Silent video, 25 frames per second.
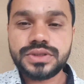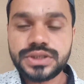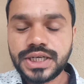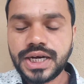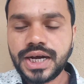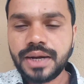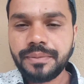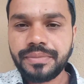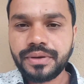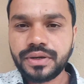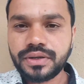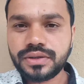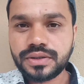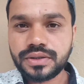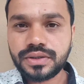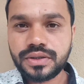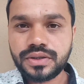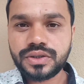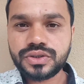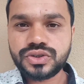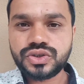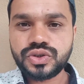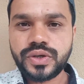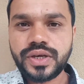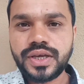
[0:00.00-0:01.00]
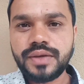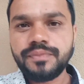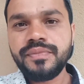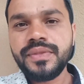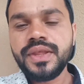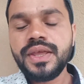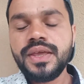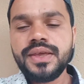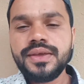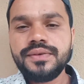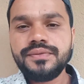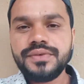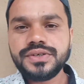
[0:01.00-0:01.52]
यहाँ पे जो है
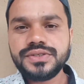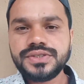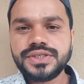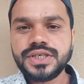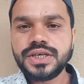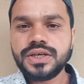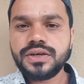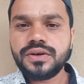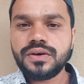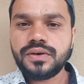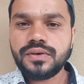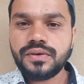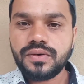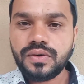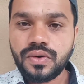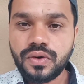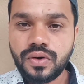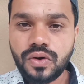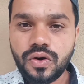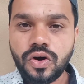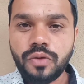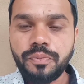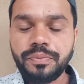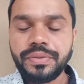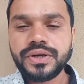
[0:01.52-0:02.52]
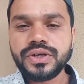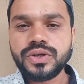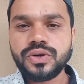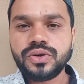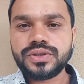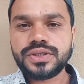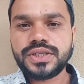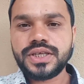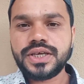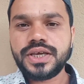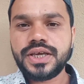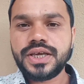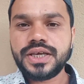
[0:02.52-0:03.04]
वीज़े ओपन
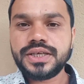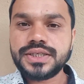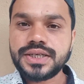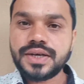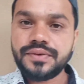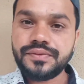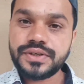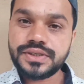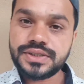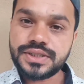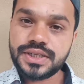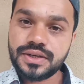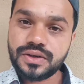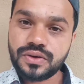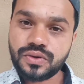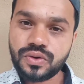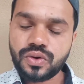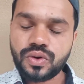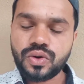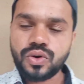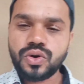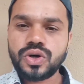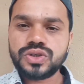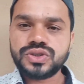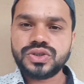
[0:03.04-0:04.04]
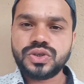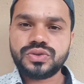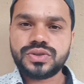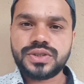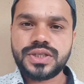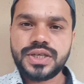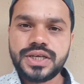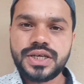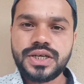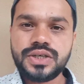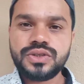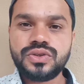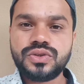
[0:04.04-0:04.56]
होते हैं या वीज़े क्लोज़
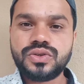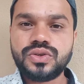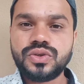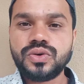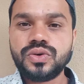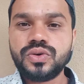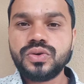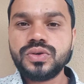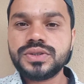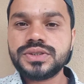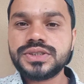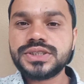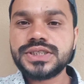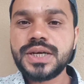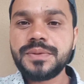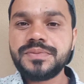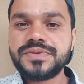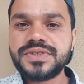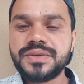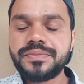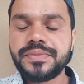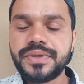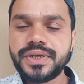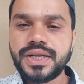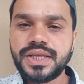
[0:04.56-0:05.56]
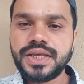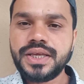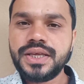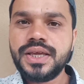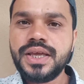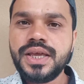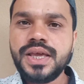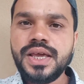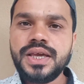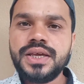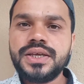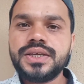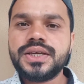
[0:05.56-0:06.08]
होते हैं तो सबसे पहले
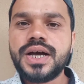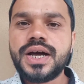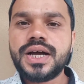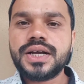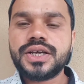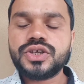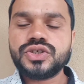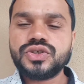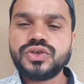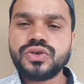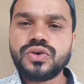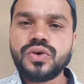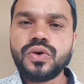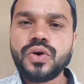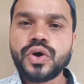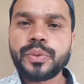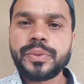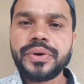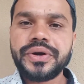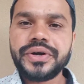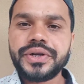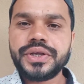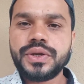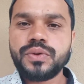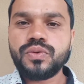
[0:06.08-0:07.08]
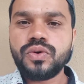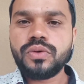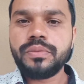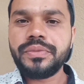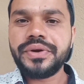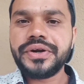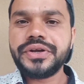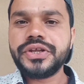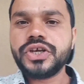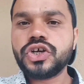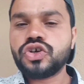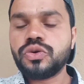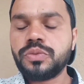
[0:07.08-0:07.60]
यहाँ की जो गवर्नमेंट है वो
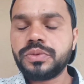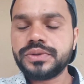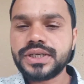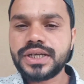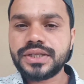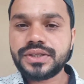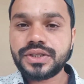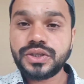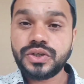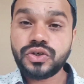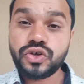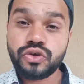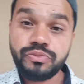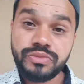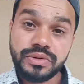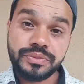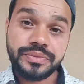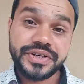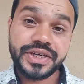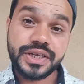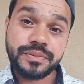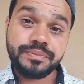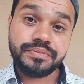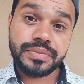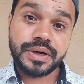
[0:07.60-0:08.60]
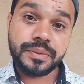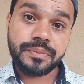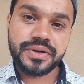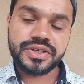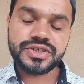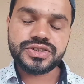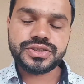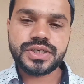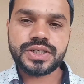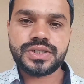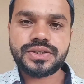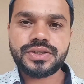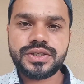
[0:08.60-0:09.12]
मीडिया को बताती है और वीडियो
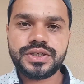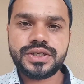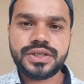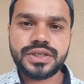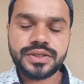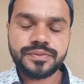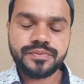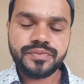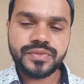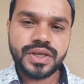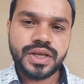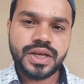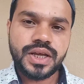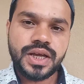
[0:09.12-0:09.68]
पब्लिश करती है